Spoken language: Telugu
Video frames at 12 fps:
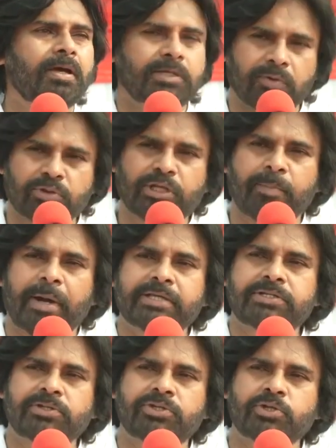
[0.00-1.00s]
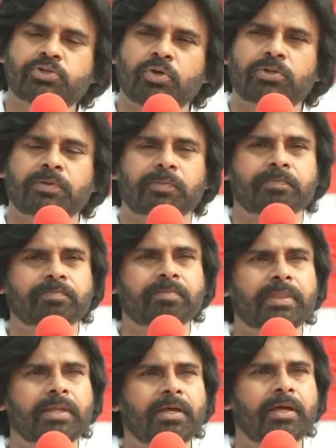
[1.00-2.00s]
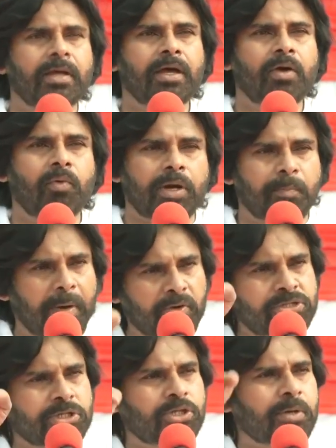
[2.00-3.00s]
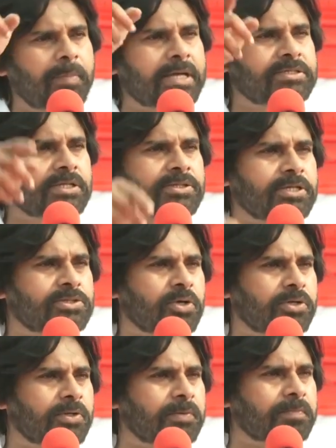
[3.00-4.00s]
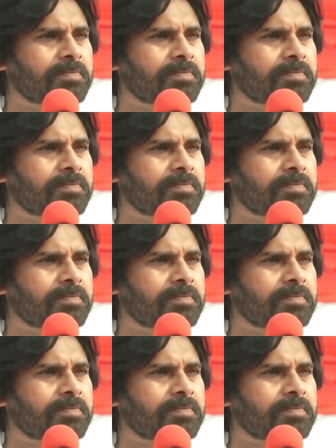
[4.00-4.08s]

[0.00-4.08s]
యువత బాధ్యత తీసుకోవటం వారి భవిష్యత్తుకి బాధ్యత తీసుకోవటం